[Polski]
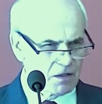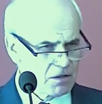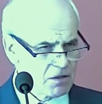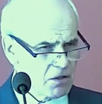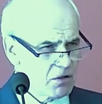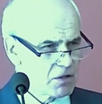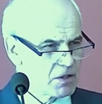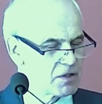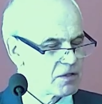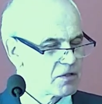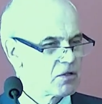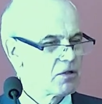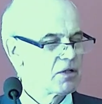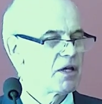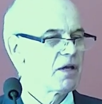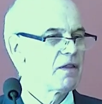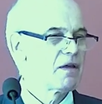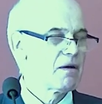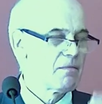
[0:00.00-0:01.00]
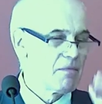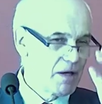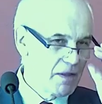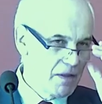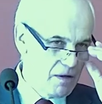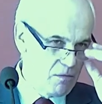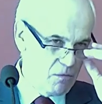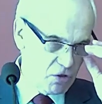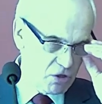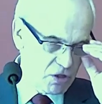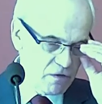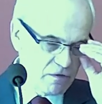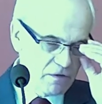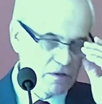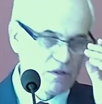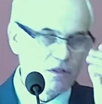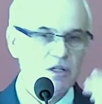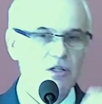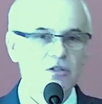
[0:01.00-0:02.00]
Co historia Namana może
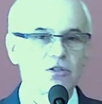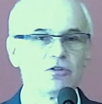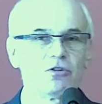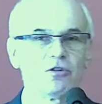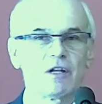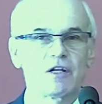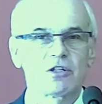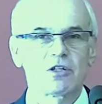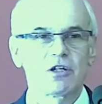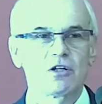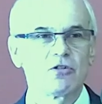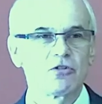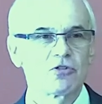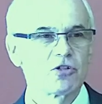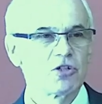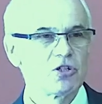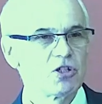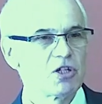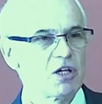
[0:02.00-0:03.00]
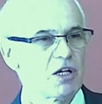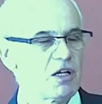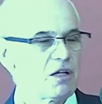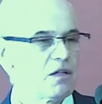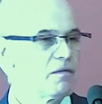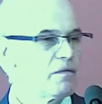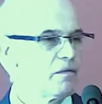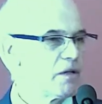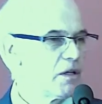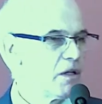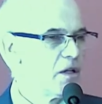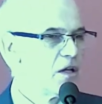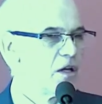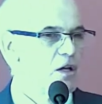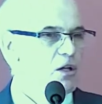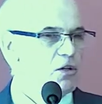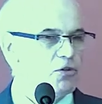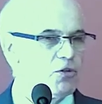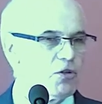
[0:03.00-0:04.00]
wznieść do naszego życia,
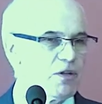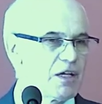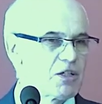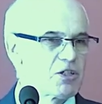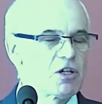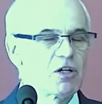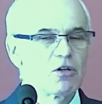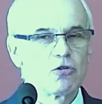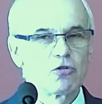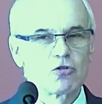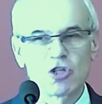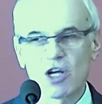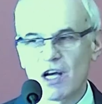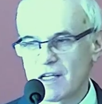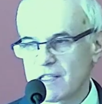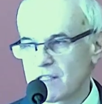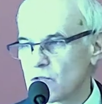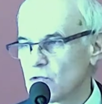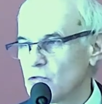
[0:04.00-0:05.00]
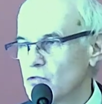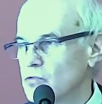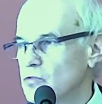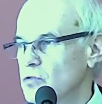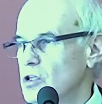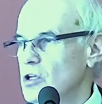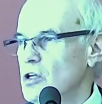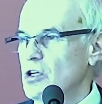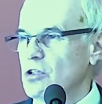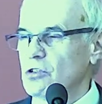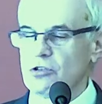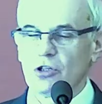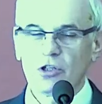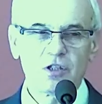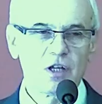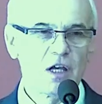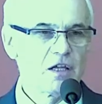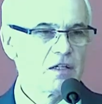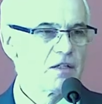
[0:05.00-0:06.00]
do naszego czasu,
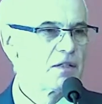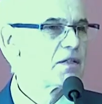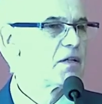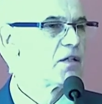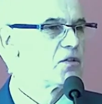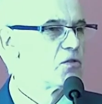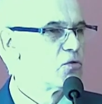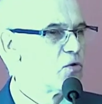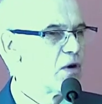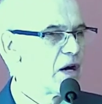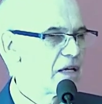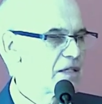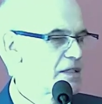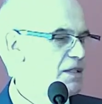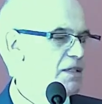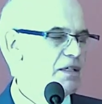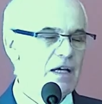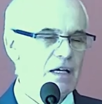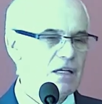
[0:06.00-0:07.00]
do tej sytuacji,